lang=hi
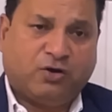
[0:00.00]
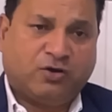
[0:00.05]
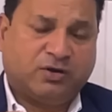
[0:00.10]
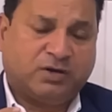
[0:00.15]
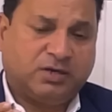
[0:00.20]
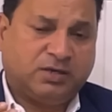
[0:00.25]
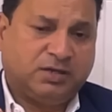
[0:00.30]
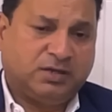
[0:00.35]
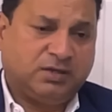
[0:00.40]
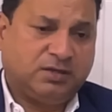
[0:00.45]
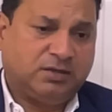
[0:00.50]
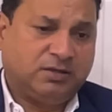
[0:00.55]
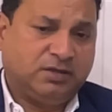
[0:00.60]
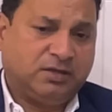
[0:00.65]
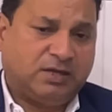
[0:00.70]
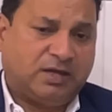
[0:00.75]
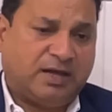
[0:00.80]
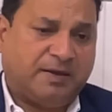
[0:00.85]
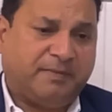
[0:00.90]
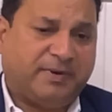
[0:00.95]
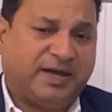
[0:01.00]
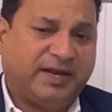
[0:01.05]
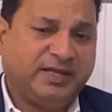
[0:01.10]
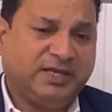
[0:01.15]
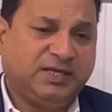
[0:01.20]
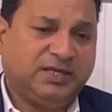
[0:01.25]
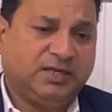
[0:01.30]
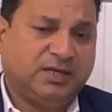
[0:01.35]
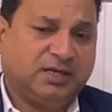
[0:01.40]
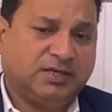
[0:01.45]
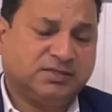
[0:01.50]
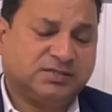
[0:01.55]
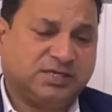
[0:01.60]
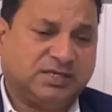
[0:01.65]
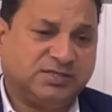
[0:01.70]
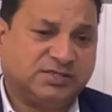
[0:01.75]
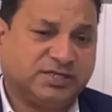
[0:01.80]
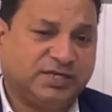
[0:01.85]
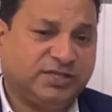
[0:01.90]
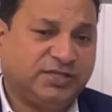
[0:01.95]
और हमारी
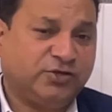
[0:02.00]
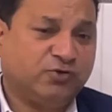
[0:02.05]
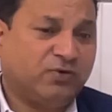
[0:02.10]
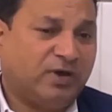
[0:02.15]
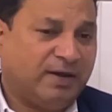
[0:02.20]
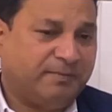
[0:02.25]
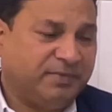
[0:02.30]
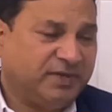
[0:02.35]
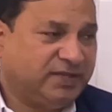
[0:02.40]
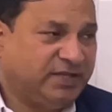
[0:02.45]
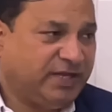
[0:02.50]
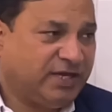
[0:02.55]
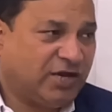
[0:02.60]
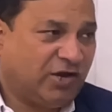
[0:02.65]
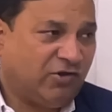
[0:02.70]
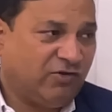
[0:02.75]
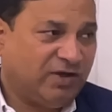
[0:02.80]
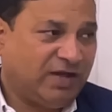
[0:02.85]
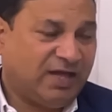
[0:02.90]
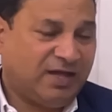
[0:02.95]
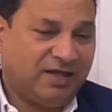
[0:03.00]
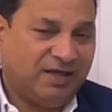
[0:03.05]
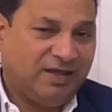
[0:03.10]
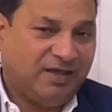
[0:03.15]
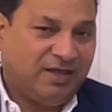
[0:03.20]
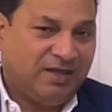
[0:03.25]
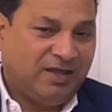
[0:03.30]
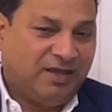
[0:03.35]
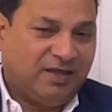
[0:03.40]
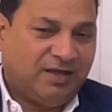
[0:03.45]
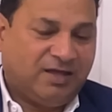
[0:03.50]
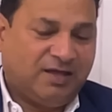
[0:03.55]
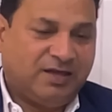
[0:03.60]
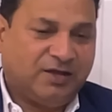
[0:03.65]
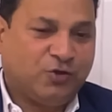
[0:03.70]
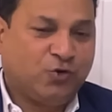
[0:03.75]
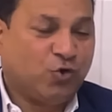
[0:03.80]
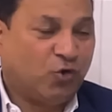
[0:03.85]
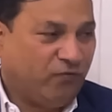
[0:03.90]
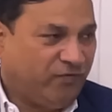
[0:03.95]
संस्कृति को आपने देखा होगा
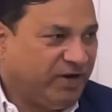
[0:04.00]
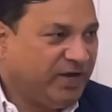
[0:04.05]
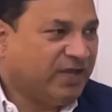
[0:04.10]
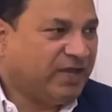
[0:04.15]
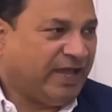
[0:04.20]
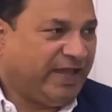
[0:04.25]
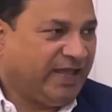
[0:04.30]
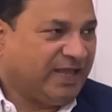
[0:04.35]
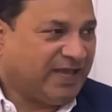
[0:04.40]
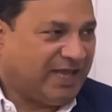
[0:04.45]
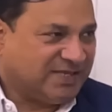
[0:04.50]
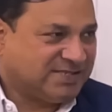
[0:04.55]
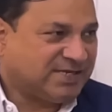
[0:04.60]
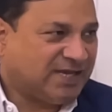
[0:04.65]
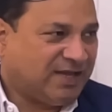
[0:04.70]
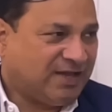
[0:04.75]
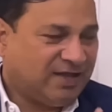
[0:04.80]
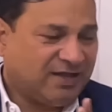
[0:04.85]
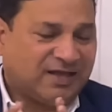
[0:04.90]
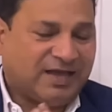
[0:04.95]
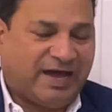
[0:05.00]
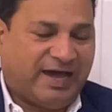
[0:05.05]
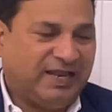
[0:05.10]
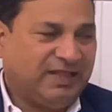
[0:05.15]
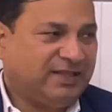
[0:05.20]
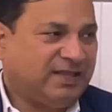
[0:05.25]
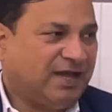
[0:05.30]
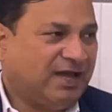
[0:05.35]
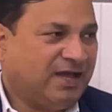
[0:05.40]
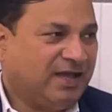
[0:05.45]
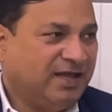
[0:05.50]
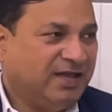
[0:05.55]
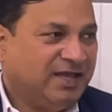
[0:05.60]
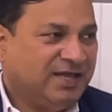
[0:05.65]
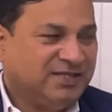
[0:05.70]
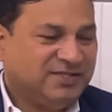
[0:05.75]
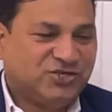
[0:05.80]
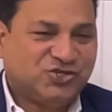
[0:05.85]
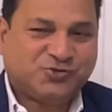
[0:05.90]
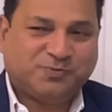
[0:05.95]
कोविड का एक ऐसा काल था
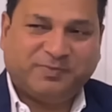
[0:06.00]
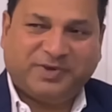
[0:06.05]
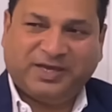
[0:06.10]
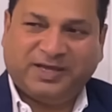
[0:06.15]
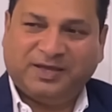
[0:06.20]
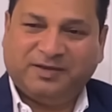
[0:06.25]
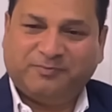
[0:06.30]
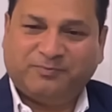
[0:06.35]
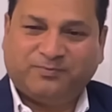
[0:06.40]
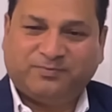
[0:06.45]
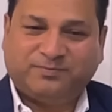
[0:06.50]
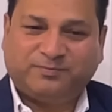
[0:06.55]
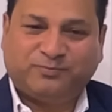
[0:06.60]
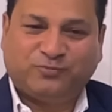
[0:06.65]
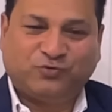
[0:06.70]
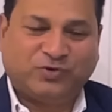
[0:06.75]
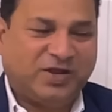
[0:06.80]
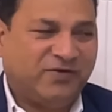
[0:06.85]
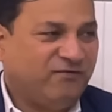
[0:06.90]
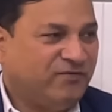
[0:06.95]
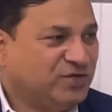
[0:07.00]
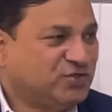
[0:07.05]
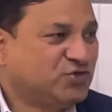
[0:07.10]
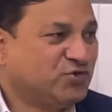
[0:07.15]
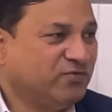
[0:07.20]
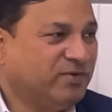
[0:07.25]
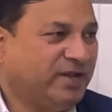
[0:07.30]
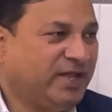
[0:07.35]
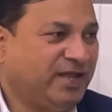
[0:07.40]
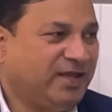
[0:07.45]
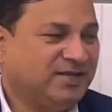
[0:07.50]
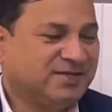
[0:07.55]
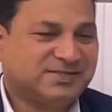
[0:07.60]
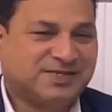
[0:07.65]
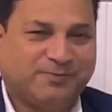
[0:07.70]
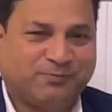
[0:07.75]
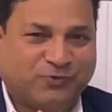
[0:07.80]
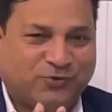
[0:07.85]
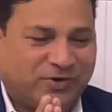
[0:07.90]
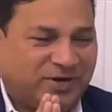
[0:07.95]
जिसमें पूरे विश्व ने
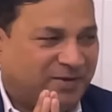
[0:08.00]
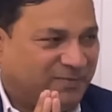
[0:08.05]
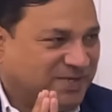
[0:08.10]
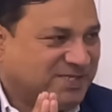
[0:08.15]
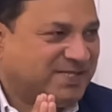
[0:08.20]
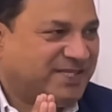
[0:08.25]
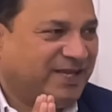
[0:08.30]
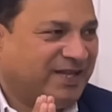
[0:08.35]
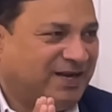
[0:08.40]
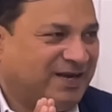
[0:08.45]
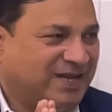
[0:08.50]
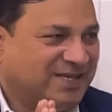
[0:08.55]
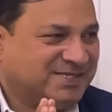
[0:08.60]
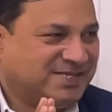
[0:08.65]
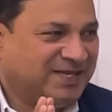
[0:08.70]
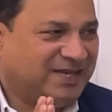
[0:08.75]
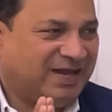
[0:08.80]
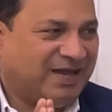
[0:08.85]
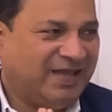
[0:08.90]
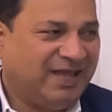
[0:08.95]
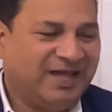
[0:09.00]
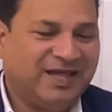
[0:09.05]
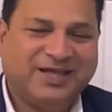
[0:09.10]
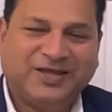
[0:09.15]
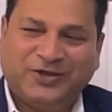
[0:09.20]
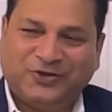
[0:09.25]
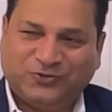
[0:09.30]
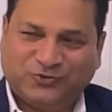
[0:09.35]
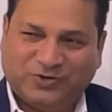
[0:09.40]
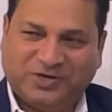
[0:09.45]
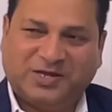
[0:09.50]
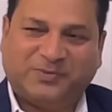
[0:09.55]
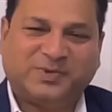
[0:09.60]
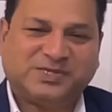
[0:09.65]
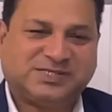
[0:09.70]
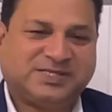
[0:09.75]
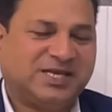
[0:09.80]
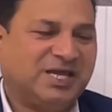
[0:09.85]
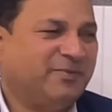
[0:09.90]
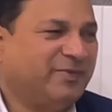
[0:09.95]
सबको नमस्ते करना सिखाया तो
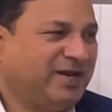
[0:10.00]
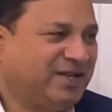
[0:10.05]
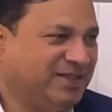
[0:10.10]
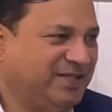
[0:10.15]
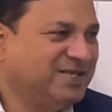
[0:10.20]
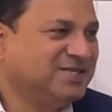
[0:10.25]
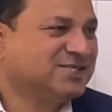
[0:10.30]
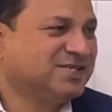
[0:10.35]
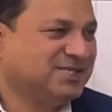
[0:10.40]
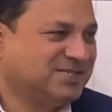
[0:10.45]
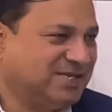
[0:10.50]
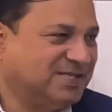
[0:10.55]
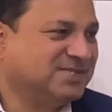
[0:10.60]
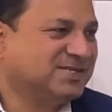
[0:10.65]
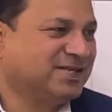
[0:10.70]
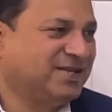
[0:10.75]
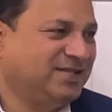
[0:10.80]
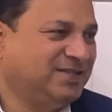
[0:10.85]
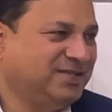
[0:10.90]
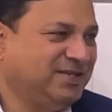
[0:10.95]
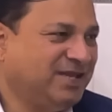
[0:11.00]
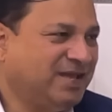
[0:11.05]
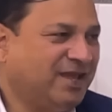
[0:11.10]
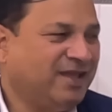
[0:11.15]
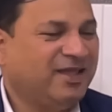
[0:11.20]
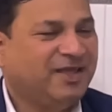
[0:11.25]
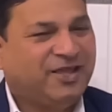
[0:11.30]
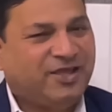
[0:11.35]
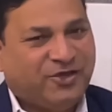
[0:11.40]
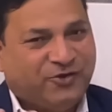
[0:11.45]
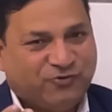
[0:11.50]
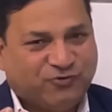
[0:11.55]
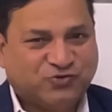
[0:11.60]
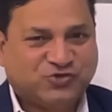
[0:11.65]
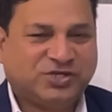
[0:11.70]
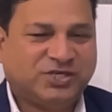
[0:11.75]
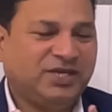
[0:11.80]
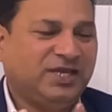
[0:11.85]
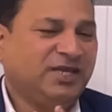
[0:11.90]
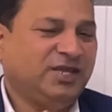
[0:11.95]
नमस्ते हमारे देश की संस्कृति है
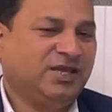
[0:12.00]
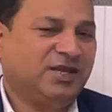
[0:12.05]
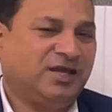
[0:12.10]
उसी